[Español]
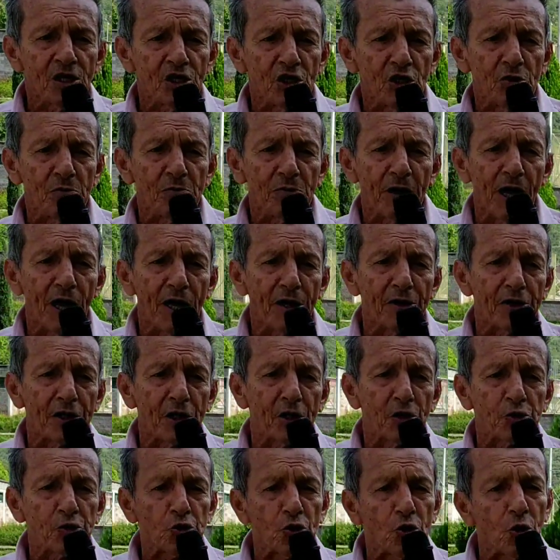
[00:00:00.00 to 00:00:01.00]
Y
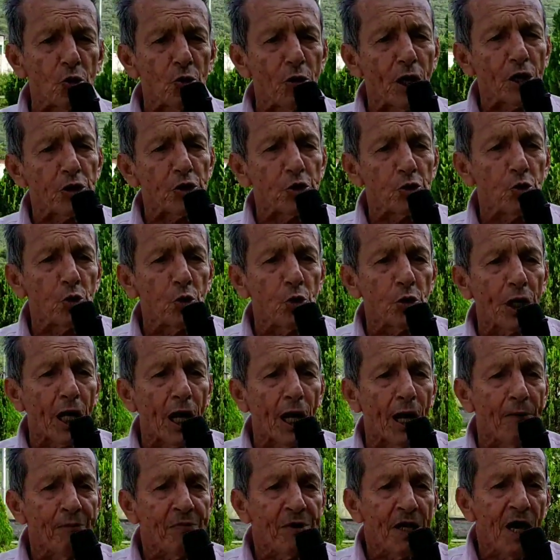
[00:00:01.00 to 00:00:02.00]
madre solo hay
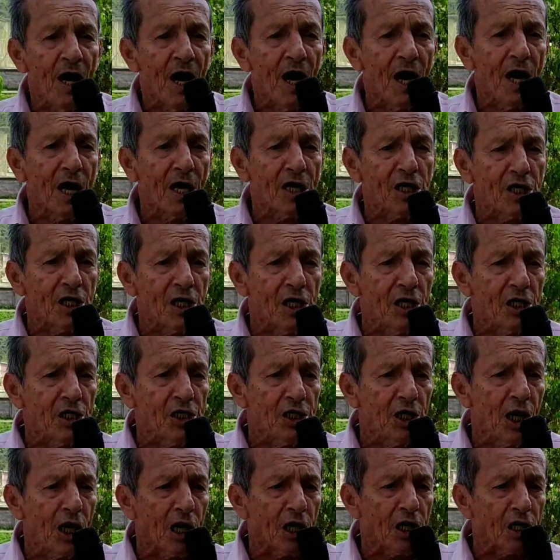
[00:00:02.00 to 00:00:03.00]
una,
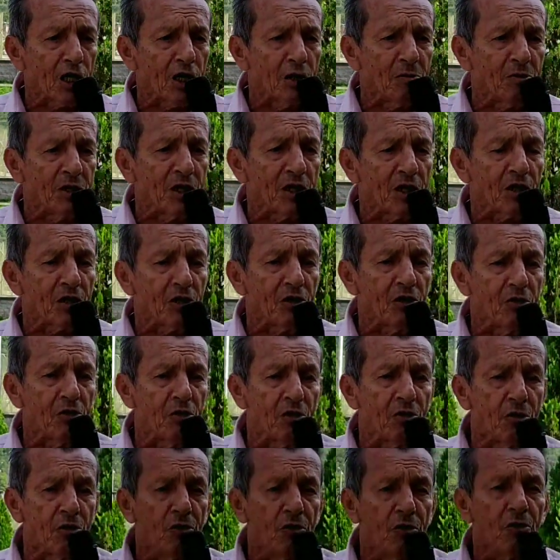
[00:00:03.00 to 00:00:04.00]
aquella que me
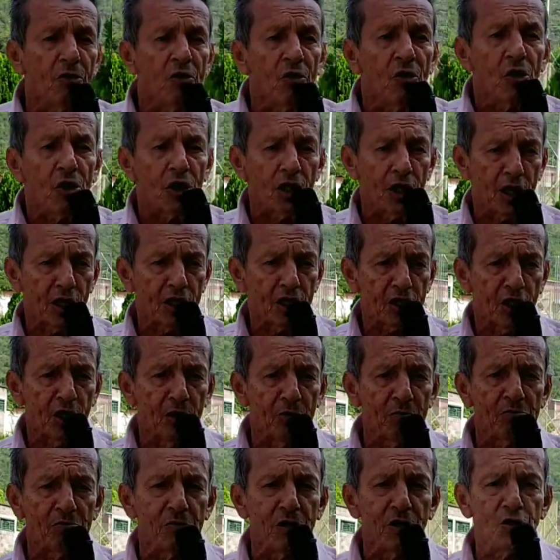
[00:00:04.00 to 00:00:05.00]
crió, la que
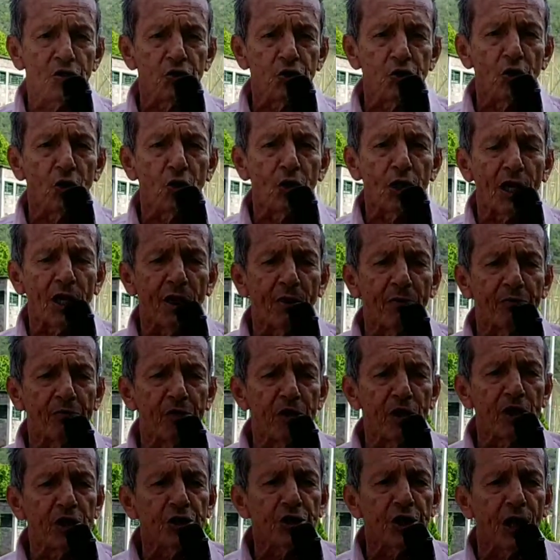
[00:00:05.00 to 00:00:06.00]
me dio la
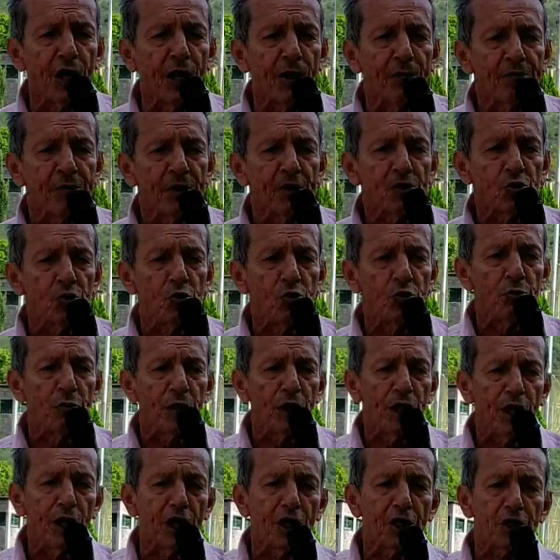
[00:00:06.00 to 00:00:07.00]
vida y un
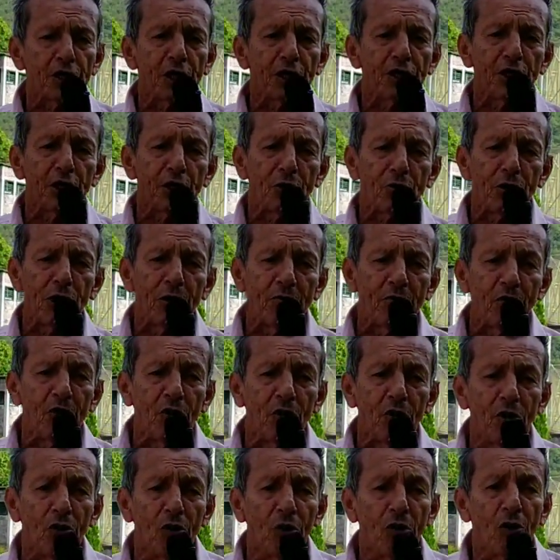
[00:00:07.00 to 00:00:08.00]
verdadero
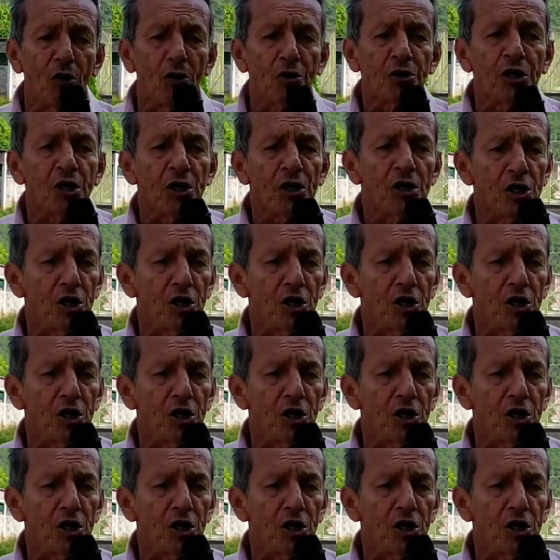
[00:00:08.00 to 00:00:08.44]
amor.